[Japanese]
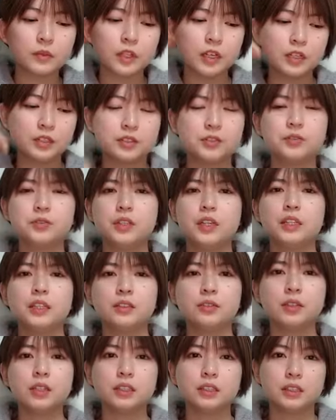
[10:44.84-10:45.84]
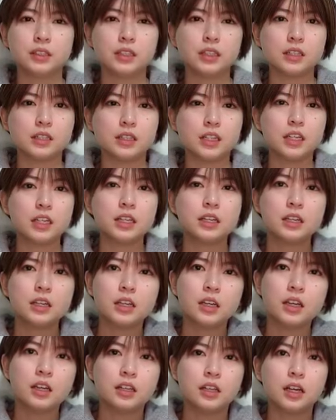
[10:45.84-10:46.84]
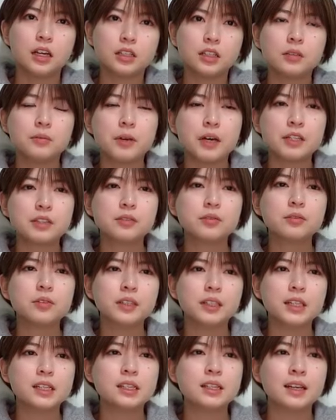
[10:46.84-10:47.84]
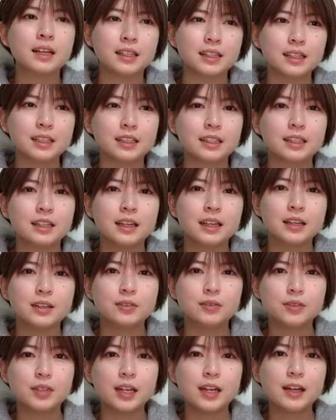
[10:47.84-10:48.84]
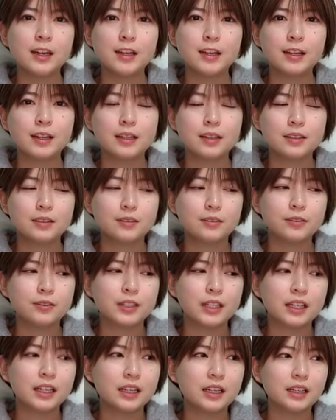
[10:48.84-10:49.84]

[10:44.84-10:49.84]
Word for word: えそう歌えてよかったですねいやでもあそこは確かに歌え歌